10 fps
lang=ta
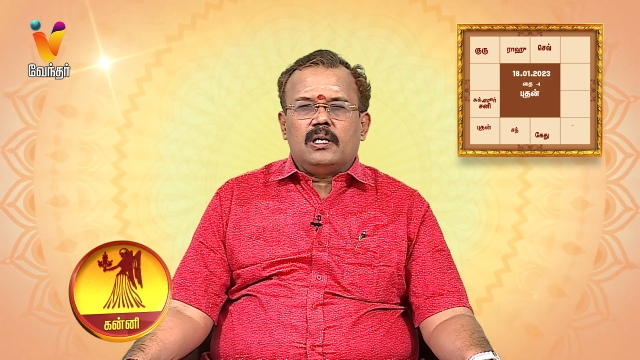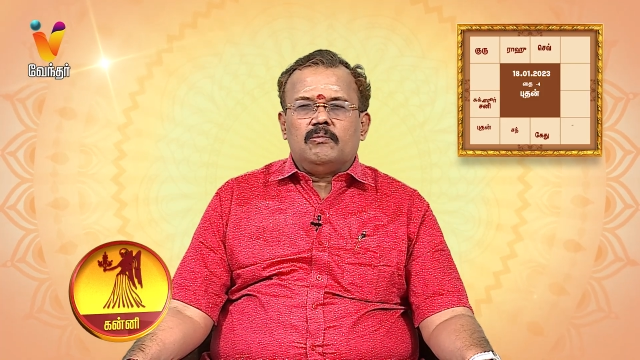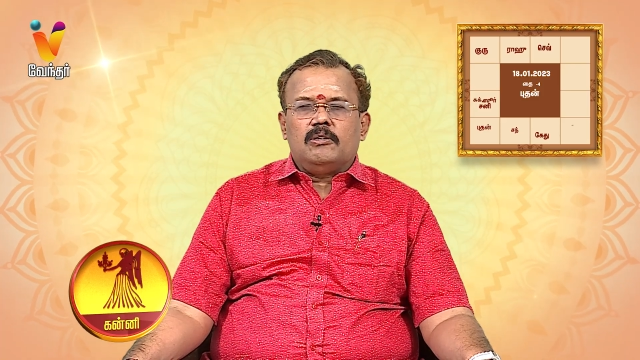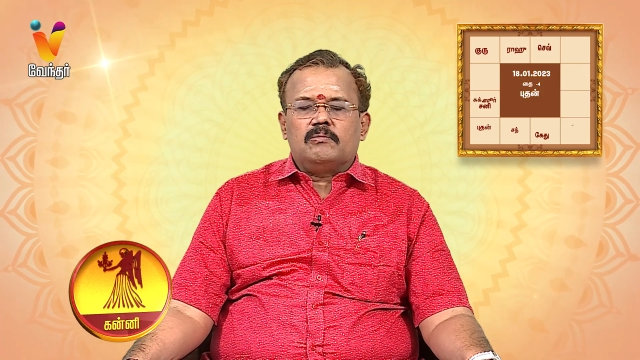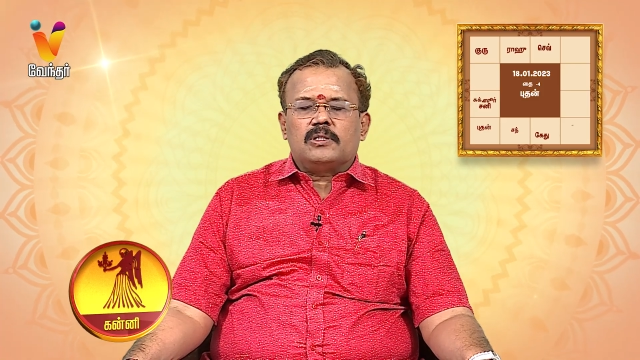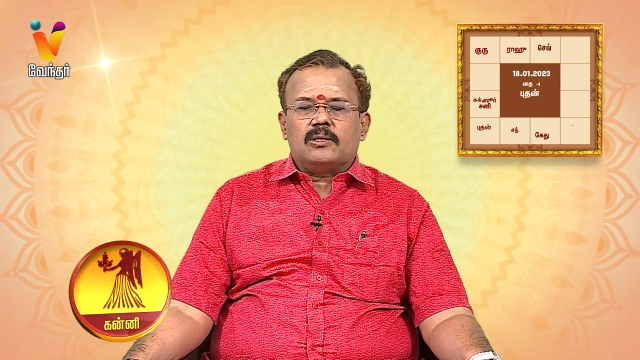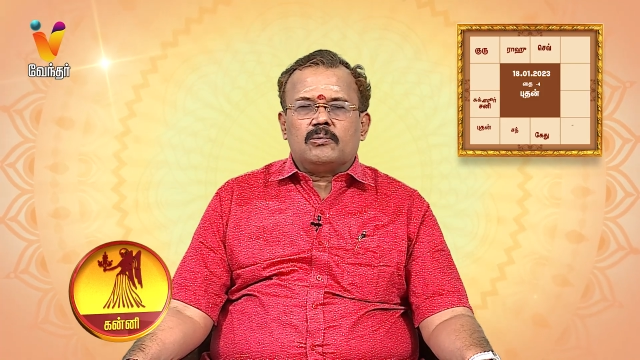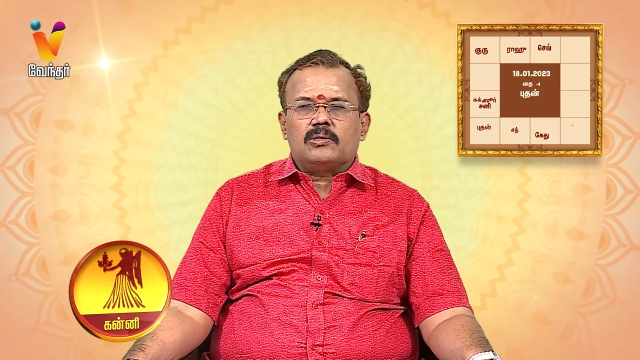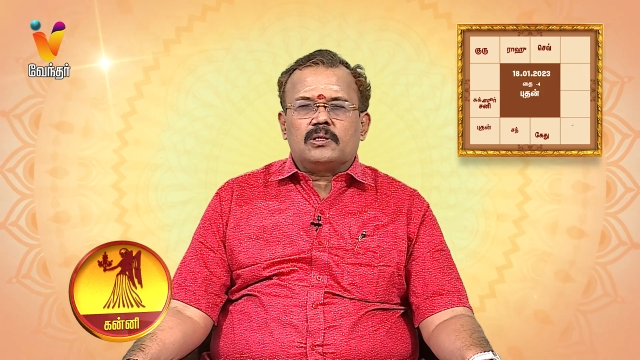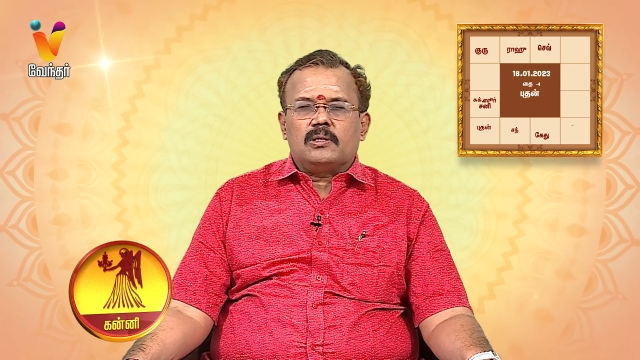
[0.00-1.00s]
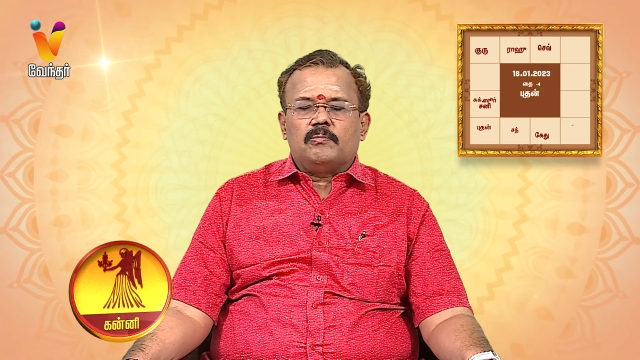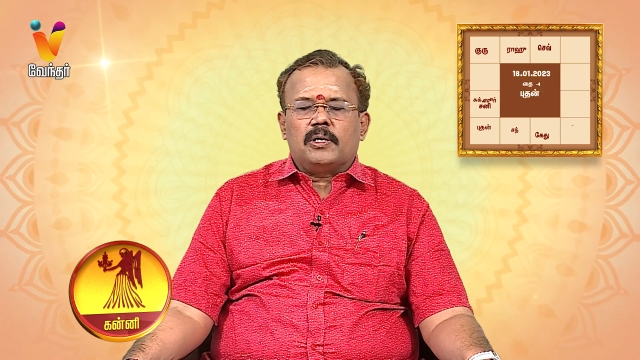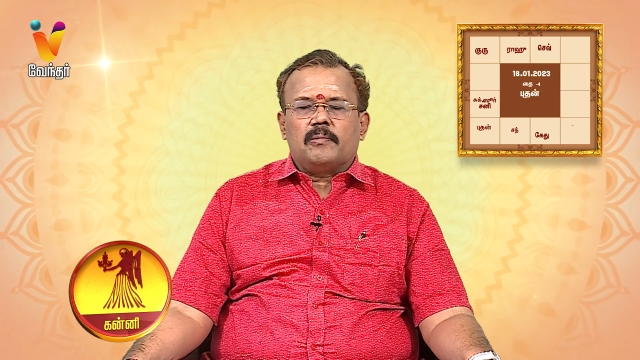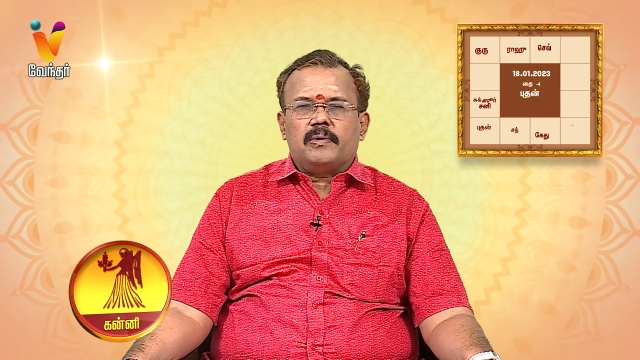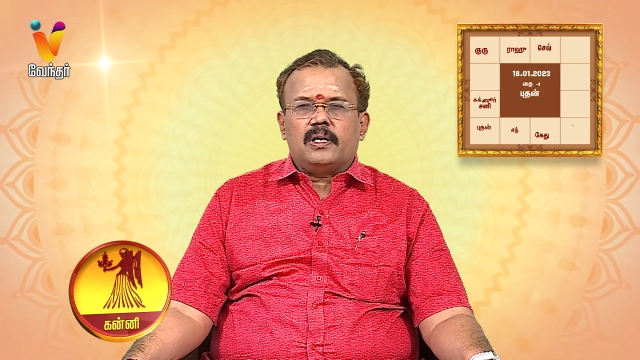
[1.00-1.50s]
தெளிவையும் சந்தோஷத்தையும்
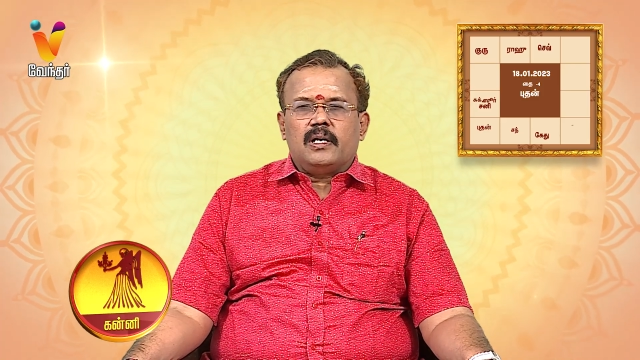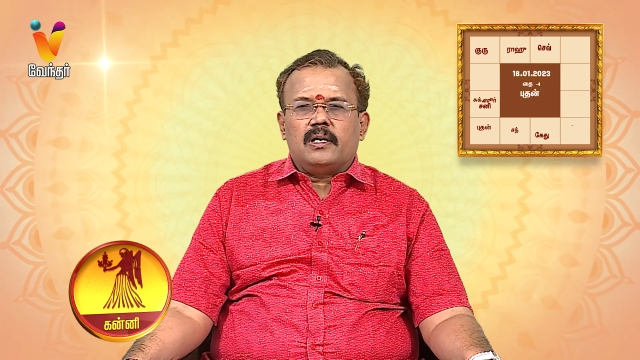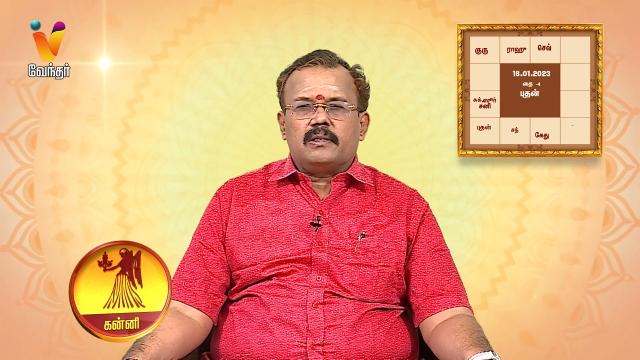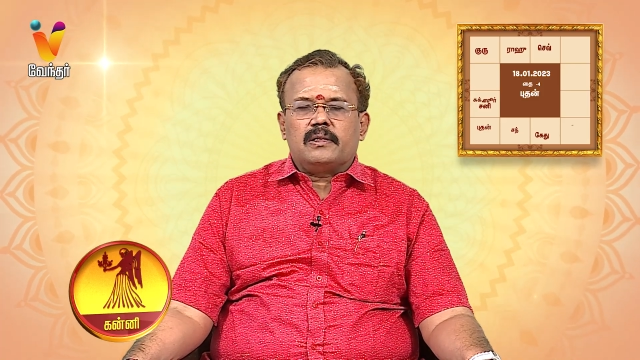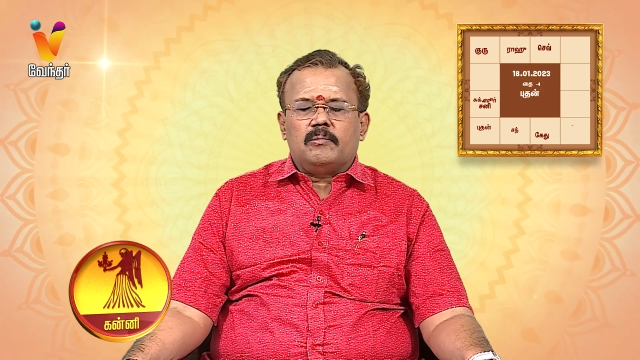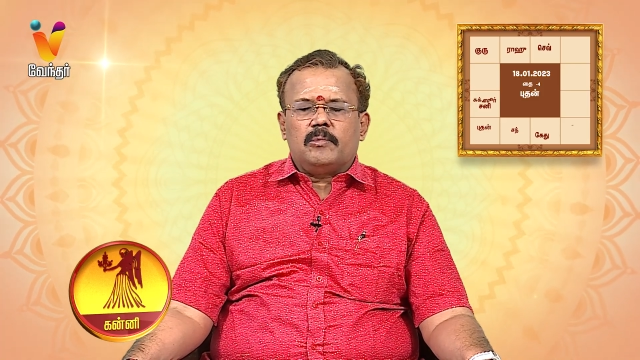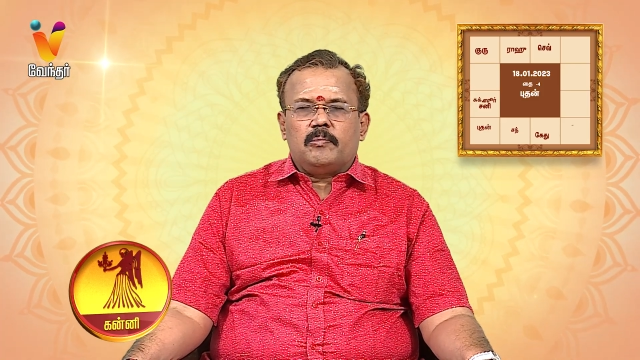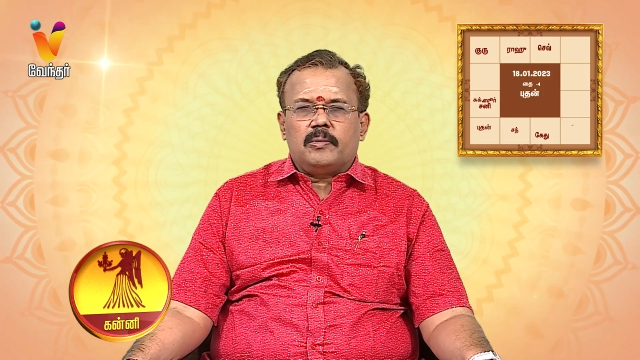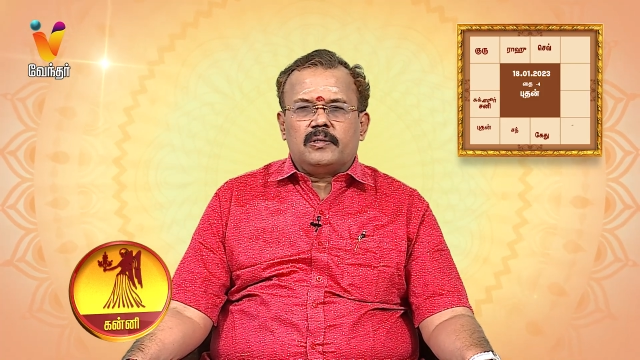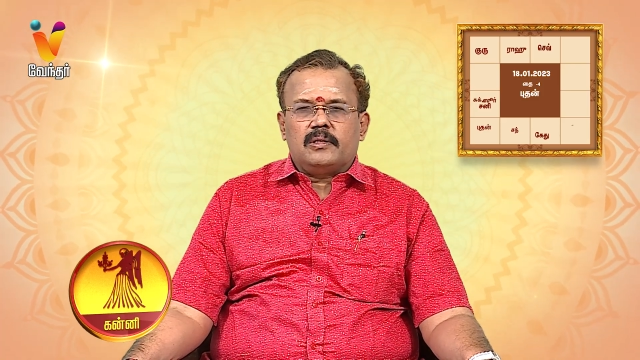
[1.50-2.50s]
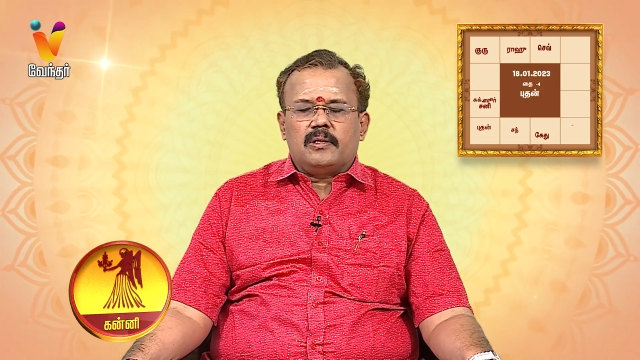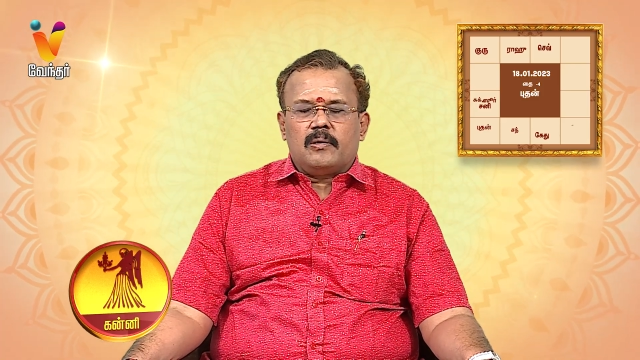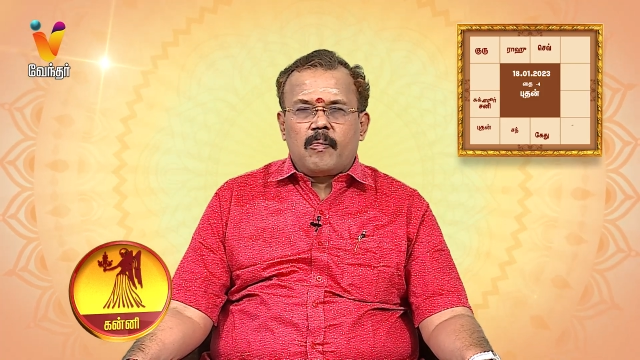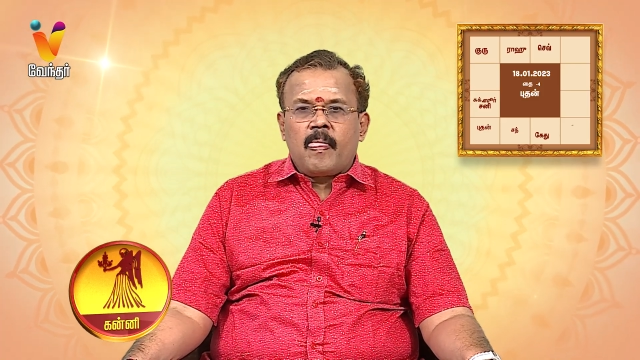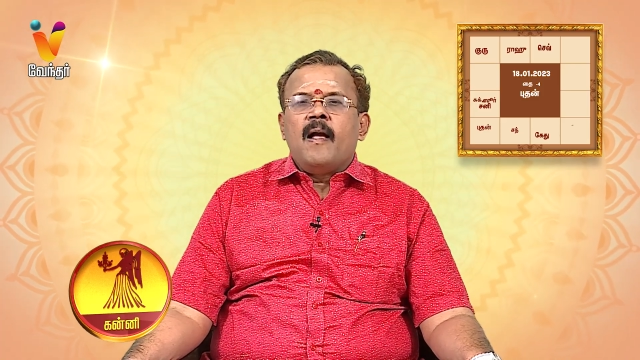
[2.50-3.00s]
மிகப்பெரிய ஏற்றத்தையும் ஏற்படுத்தி
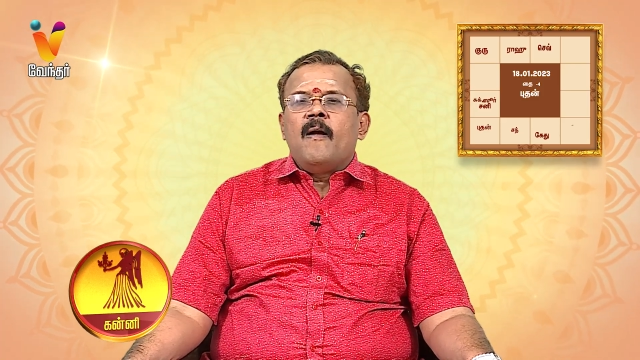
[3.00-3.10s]
தரும்